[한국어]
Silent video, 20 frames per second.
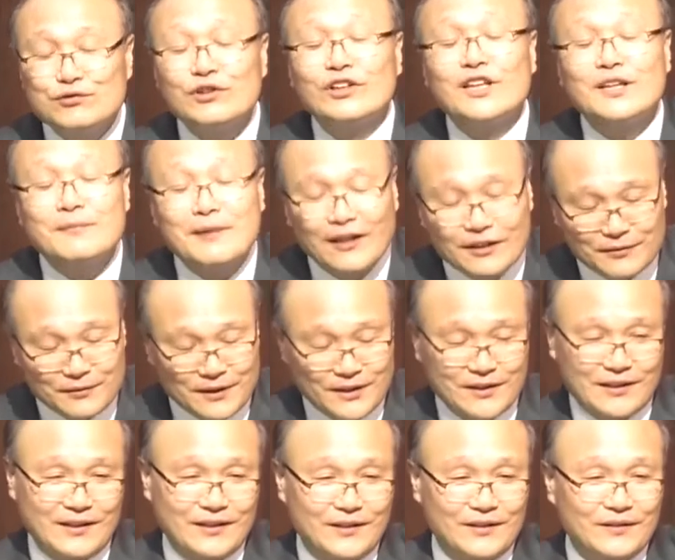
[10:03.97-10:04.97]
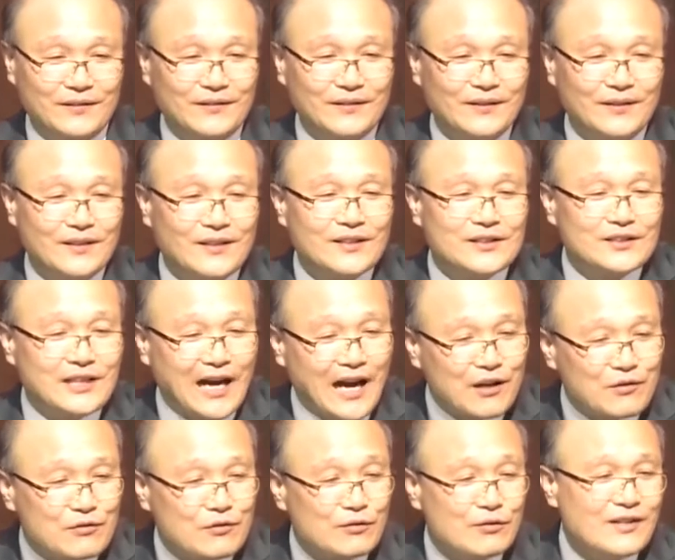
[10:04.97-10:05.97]
부드럽게 말씀하셔야 돼요.
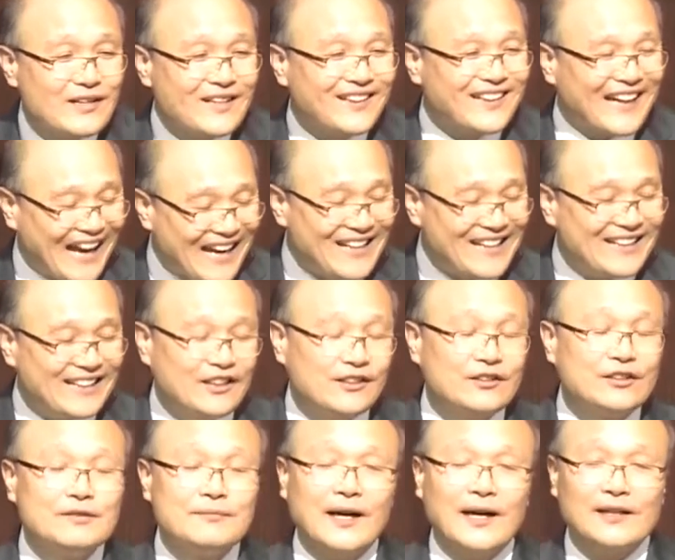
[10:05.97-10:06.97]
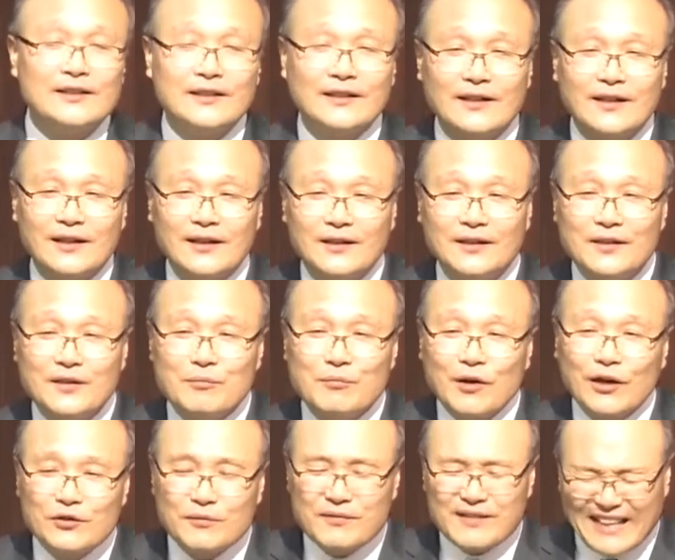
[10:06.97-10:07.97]
자꾸 칼있스마
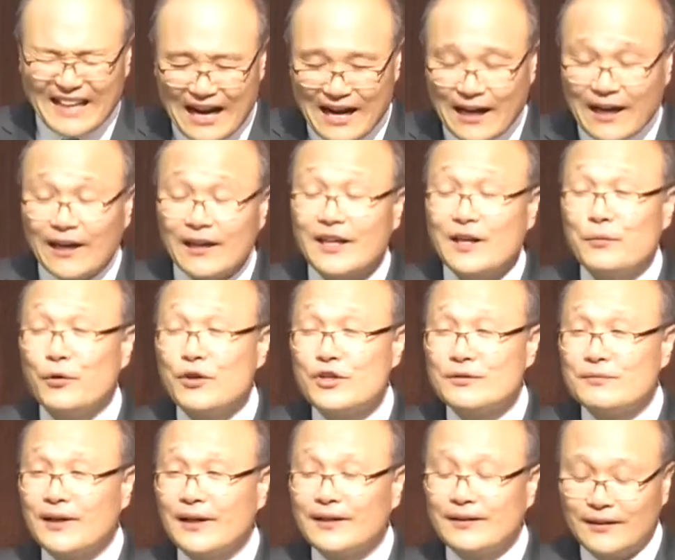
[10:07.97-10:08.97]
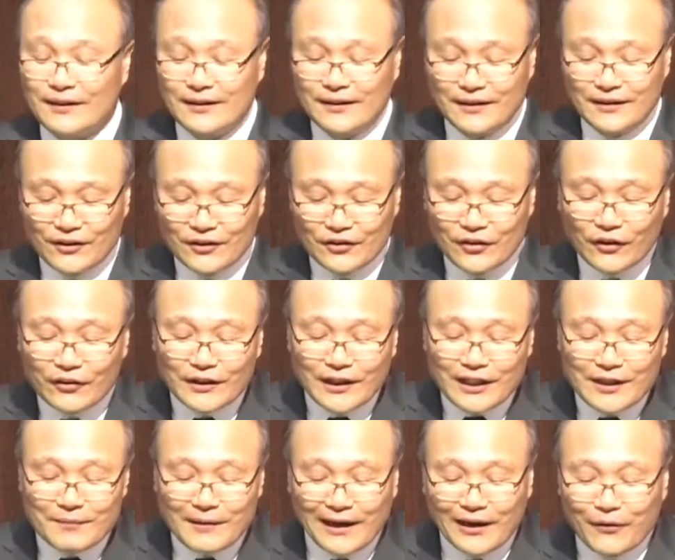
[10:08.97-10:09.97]
하니까 뭔가 좀 강하게 보이지만
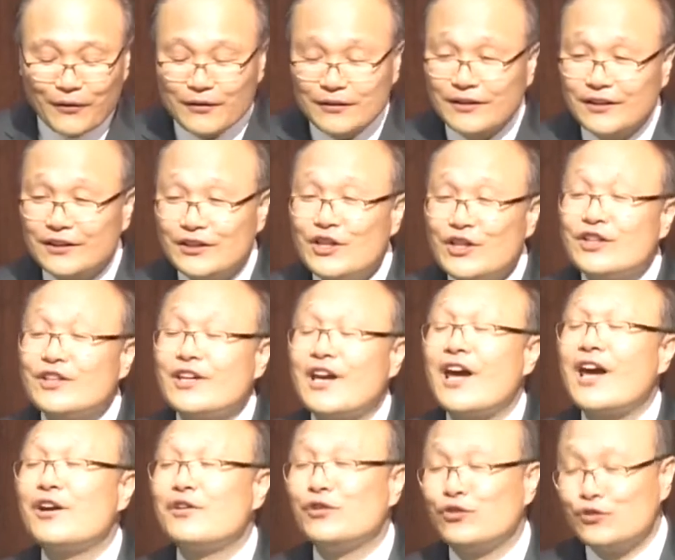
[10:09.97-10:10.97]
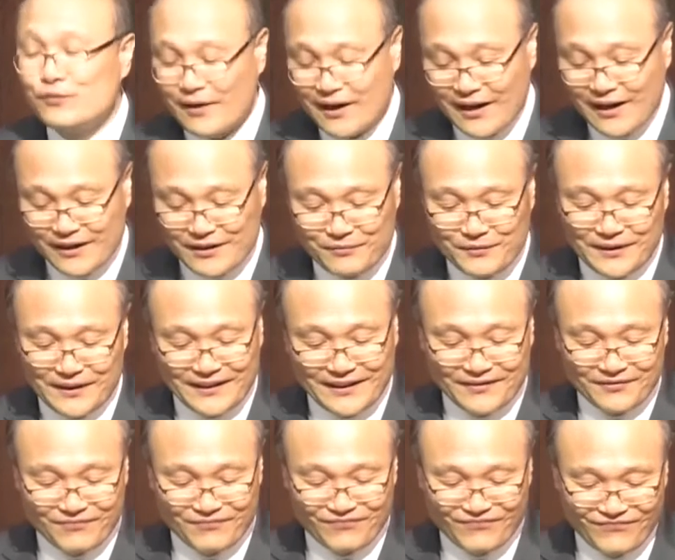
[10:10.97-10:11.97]
성경이 말하고 있는 건
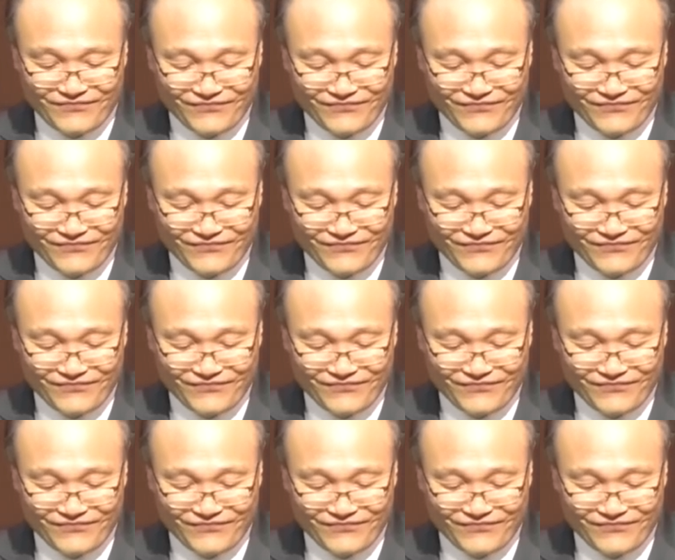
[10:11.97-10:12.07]
캐리스마입니다.